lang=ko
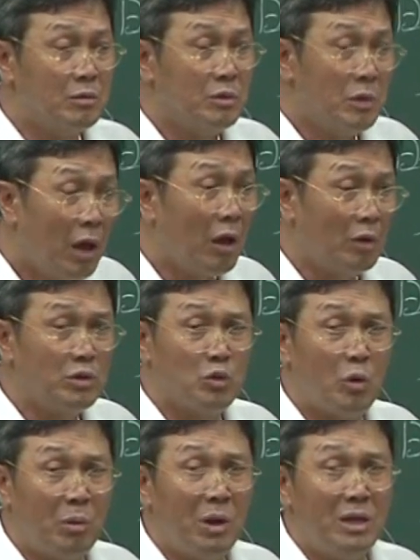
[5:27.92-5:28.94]
예
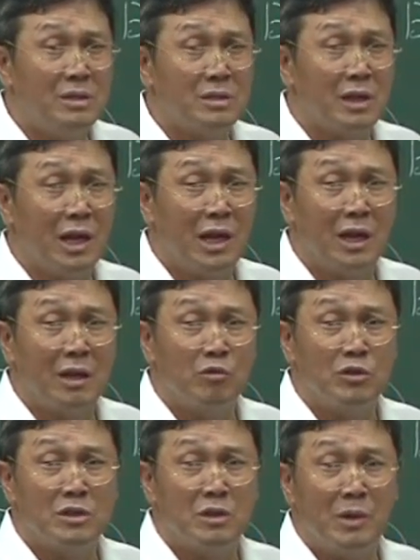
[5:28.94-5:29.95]
소파에서 자예
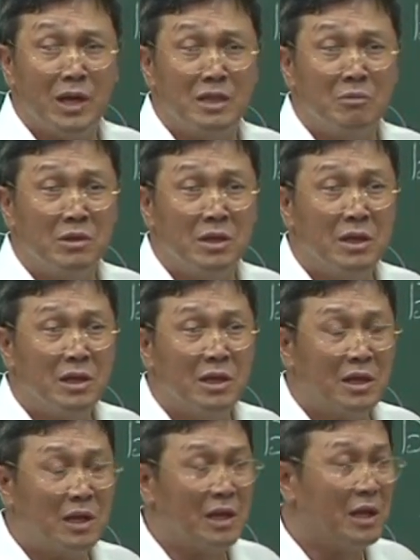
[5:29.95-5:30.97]
우리 서방님이
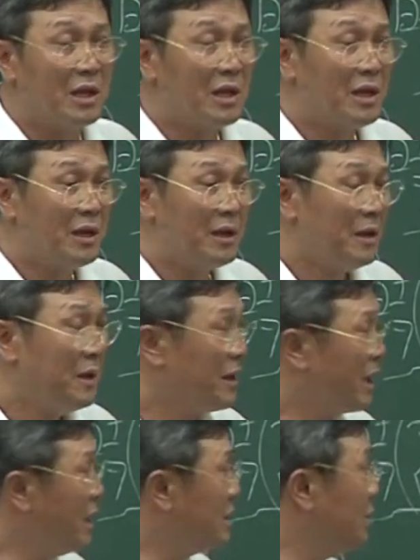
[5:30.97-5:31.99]
예.
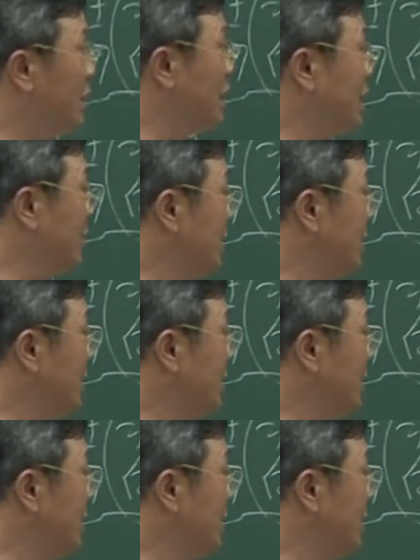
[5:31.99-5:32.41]
서방님